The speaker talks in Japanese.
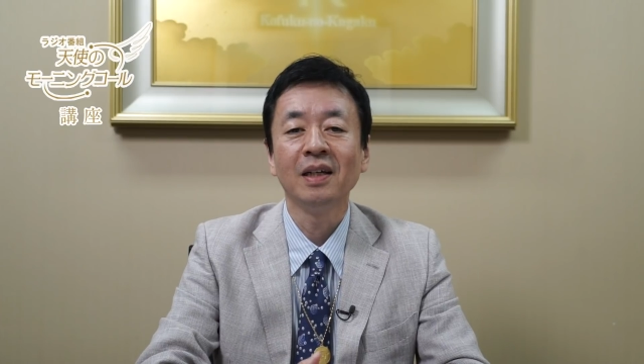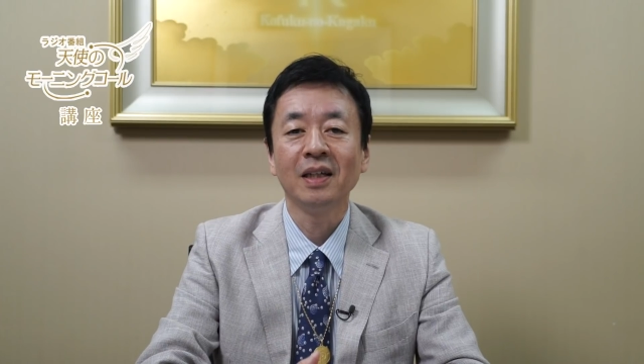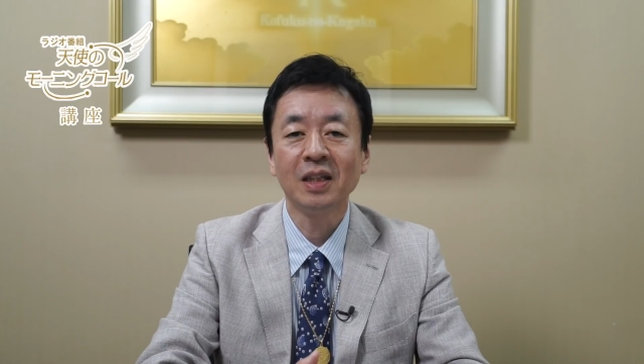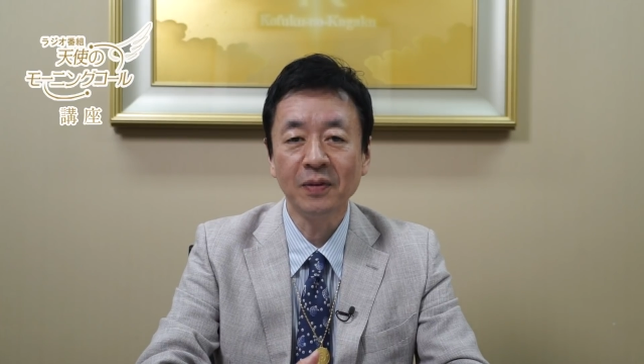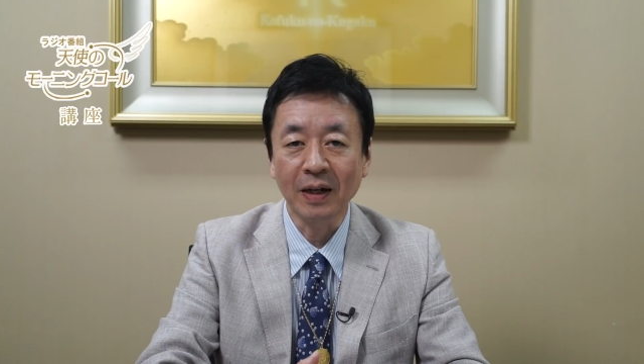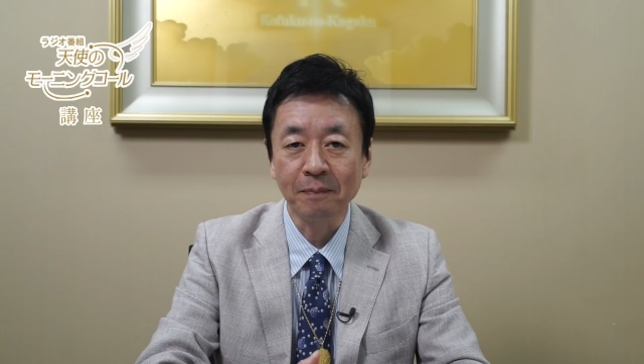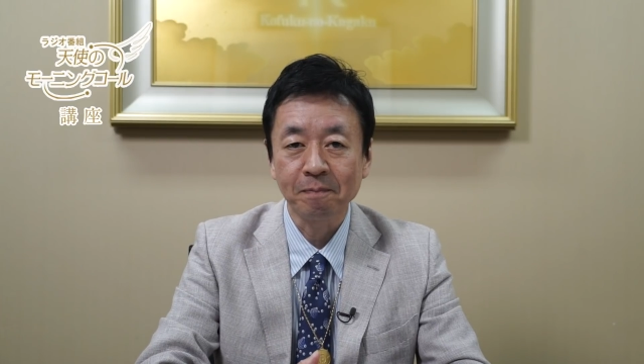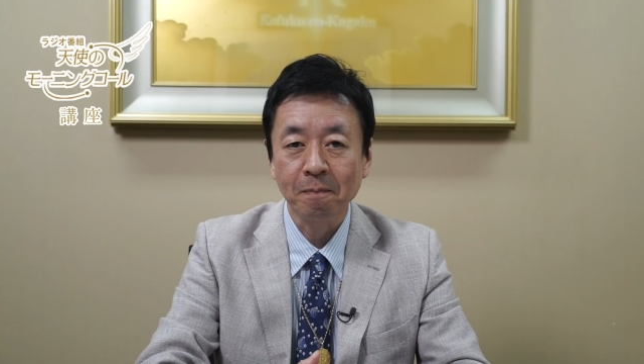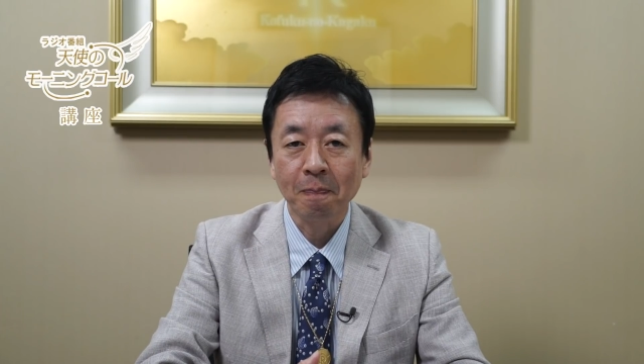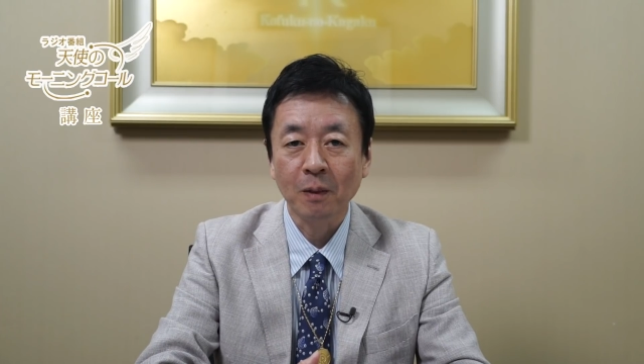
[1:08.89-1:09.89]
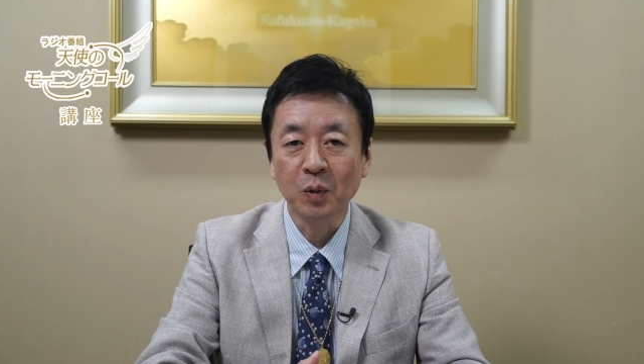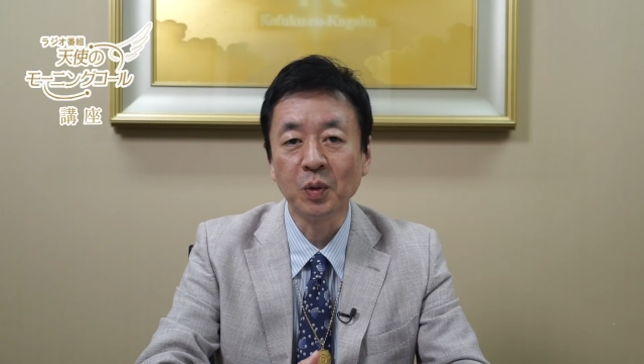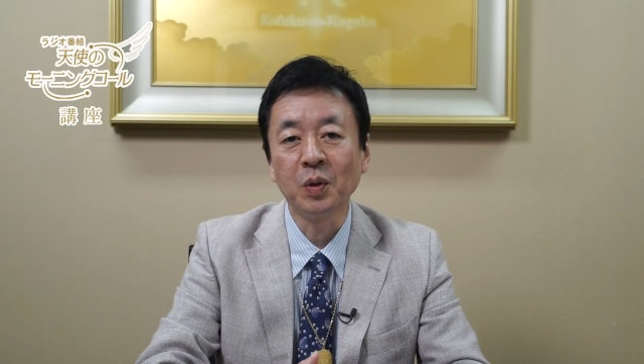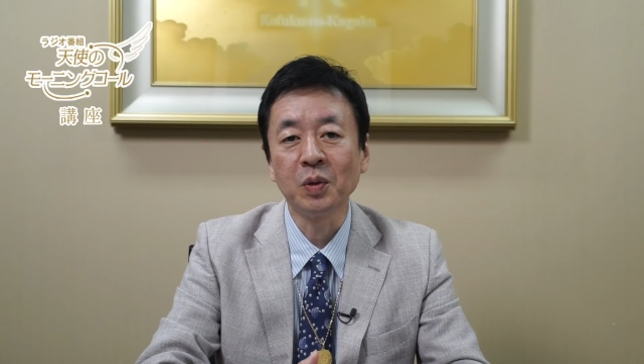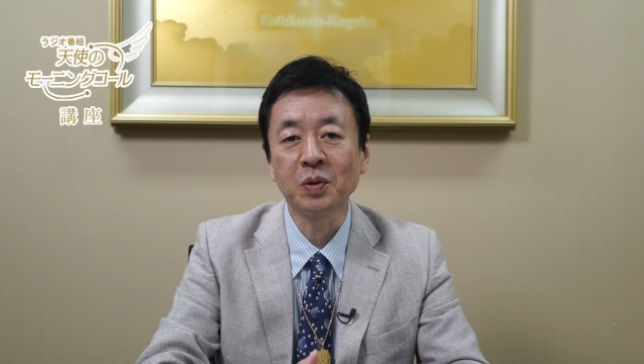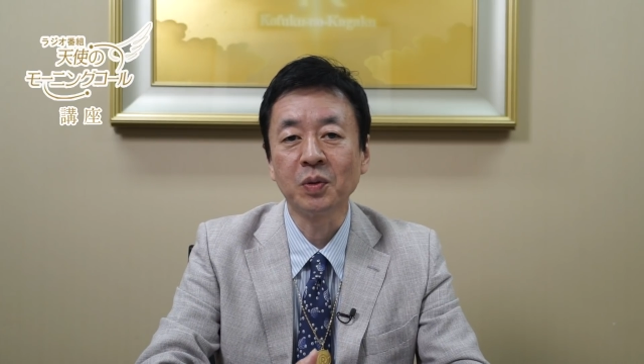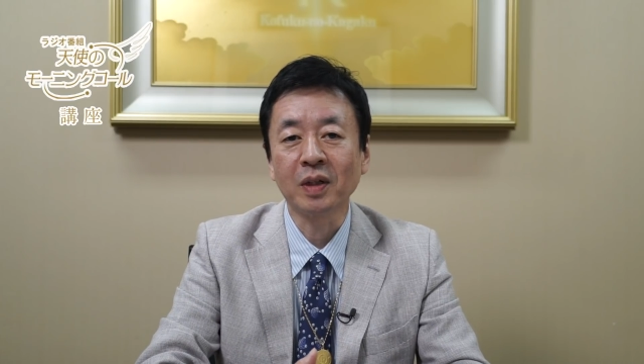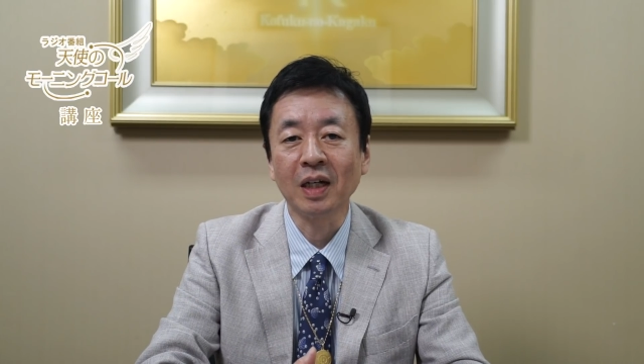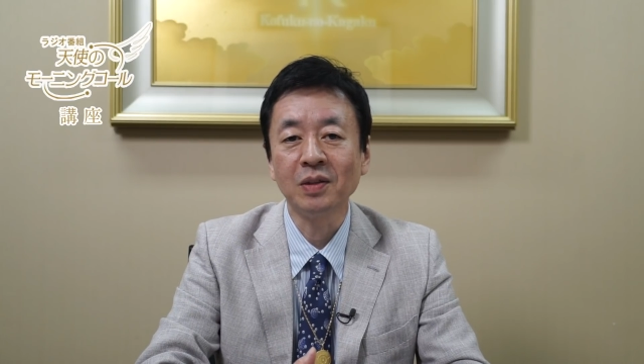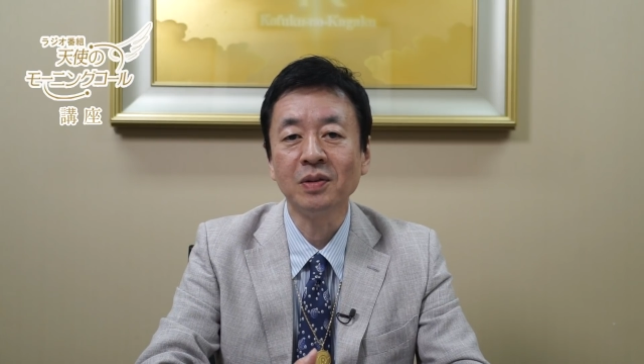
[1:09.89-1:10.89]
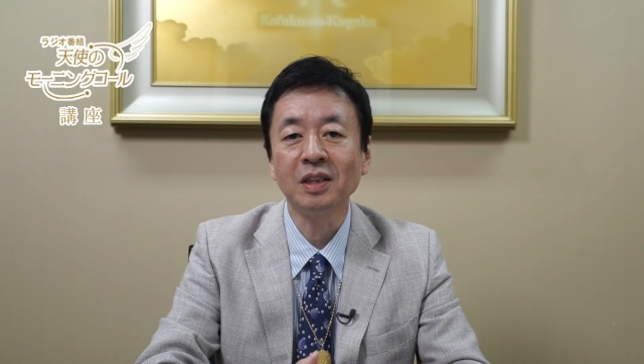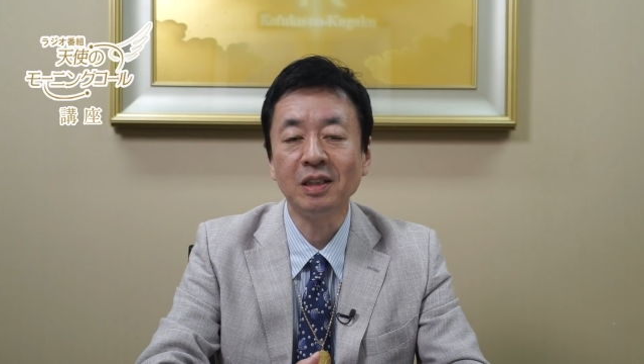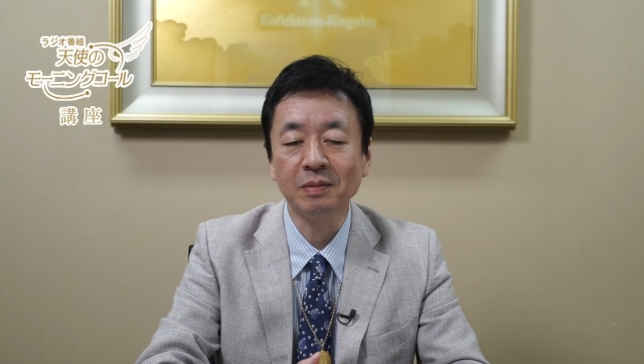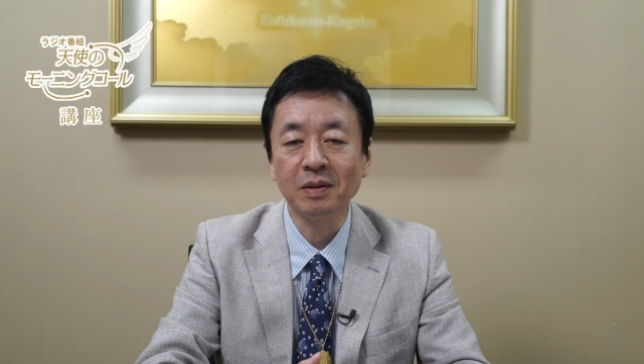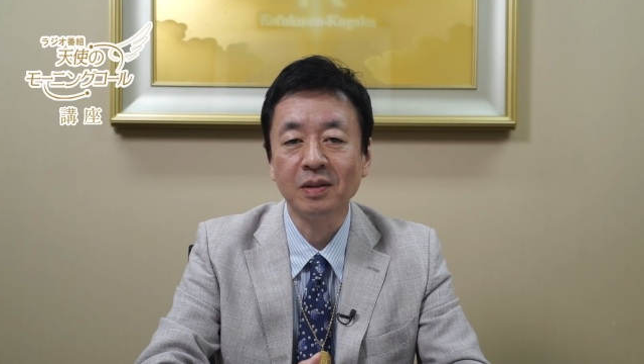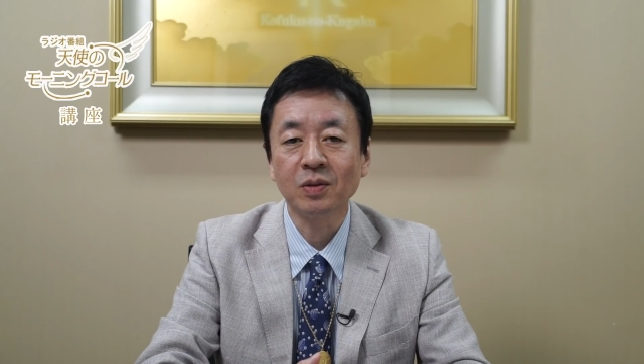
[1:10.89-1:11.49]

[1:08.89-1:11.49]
ではこの放送回の一部、